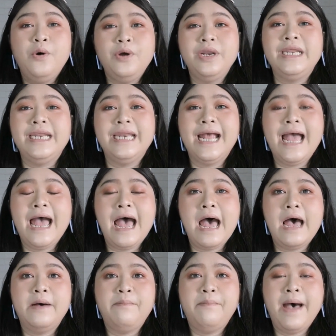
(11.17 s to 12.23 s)
วันนี้นะคะ
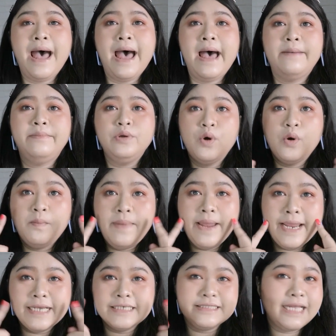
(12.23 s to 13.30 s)
ปามลงเบ
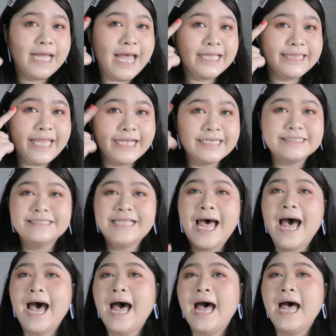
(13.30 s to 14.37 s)
สนะคะแต่ง
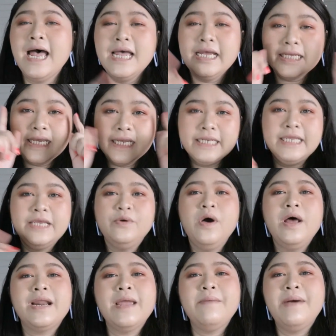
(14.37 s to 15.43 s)
ตาเขียนคิ้ว
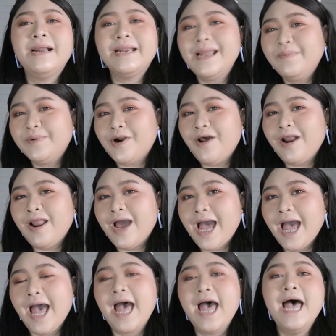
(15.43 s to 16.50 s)
อะไรมาเรียบร้อยแล้ว
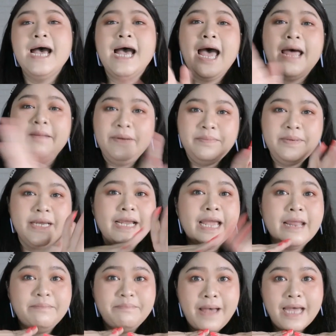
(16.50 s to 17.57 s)
ค่ะขาดไปเพียง
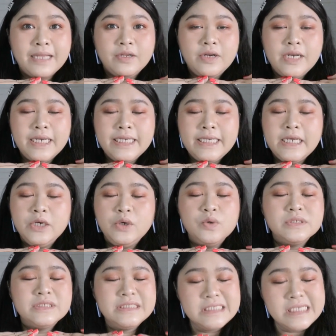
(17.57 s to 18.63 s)
งานปากเท่านั้นที่ยังดู
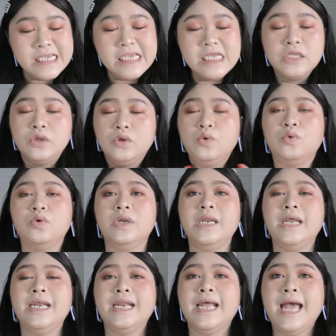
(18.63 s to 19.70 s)
ซีดอยู่นั่
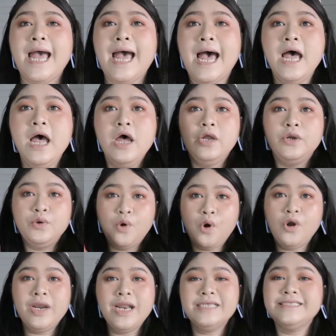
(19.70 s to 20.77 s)
นเองนะคะทุก
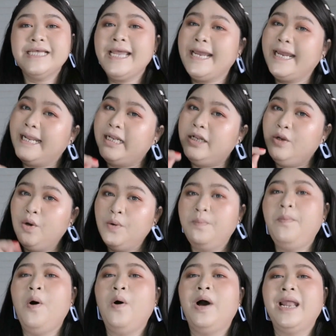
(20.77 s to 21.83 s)
คนน่าจะเห็นรูป
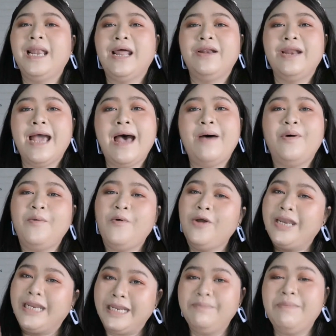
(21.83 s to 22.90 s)
ปกกันแล้วนะคะว่า
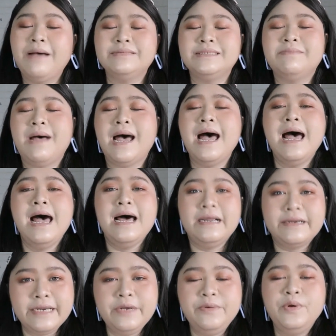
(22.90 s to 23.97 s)
วันนี้ปามจะมา
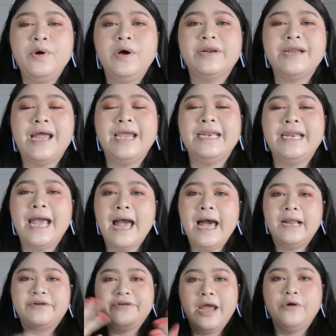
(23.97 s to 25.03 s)
รีวิวอะไรนะ
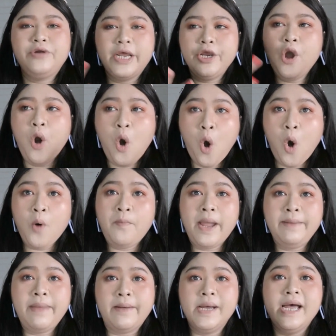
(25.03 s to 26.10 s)
คะเราได้โฮไป
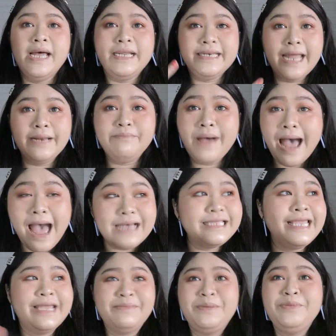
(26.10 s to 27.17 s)
แบบนานมาก
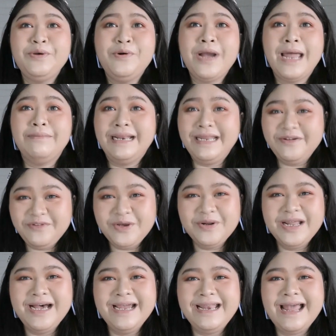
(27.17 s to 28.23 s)
แต่ยังไม่มีโอกาสมารีวิ
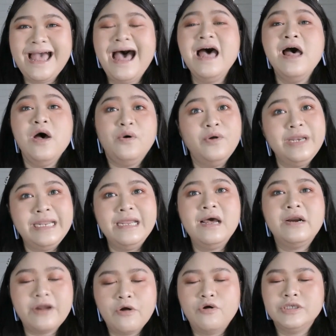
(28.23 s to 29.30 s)
วเลยนะคะวันนี้
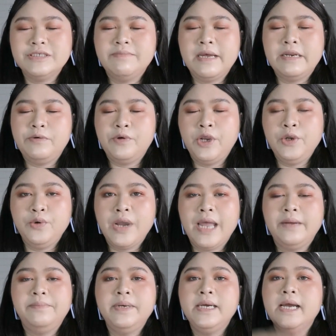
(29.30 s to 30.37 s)
เราก็จะมารีวิวให้ดู
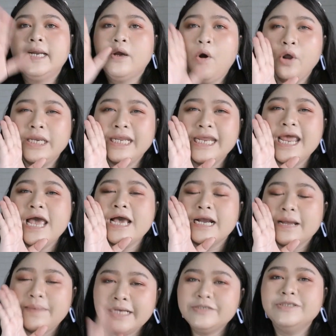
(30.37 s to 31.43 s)
กันเผื่อคนที่
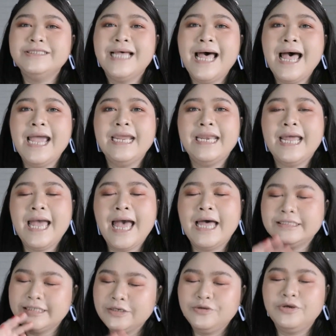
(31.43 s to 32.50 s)
กำลังสนใจนะ
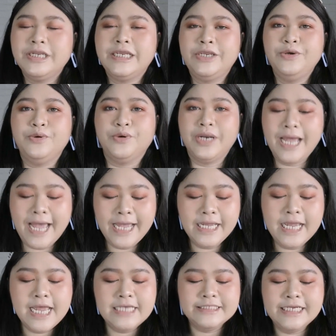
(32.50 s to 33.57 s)
คะเจ้าตัวนี้อยู่นะคะ
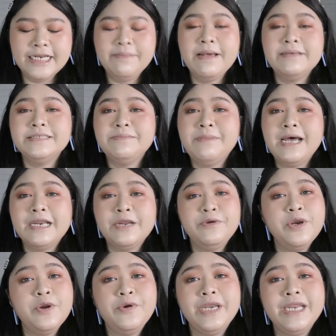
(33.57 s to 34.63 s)
สิ่งที่ปามจะมารี
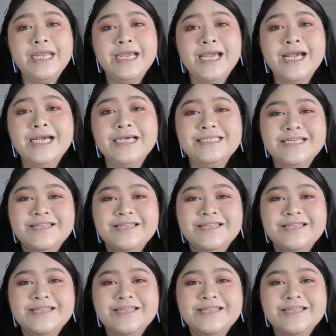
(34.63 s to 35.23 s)
วิววันนี้ก็คือ